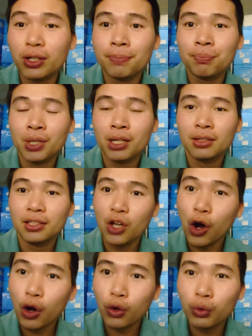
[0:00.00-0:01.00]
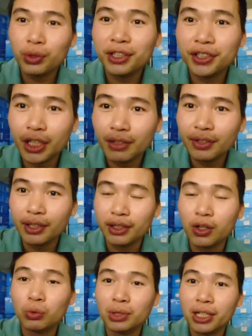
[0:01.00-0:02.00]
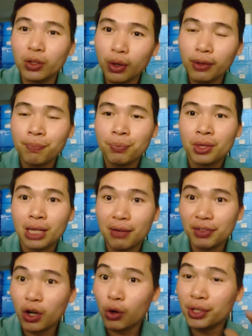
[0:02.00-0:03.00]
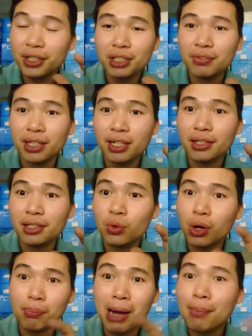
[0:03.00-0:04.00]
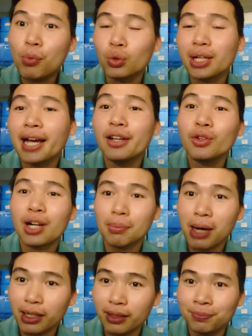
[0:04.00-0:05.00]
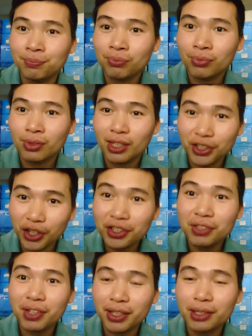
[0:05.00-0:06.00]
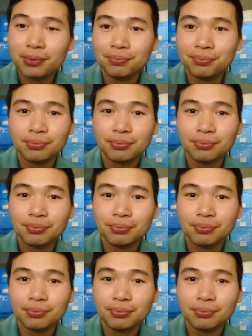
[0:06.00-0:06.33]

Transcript: Gòn á thì họ cũng đi chơi với công ty luôn tại vì họ đi như vậy là đi khoảng 3 4 ngày luôn các bạn ạ đi chơi như vậy á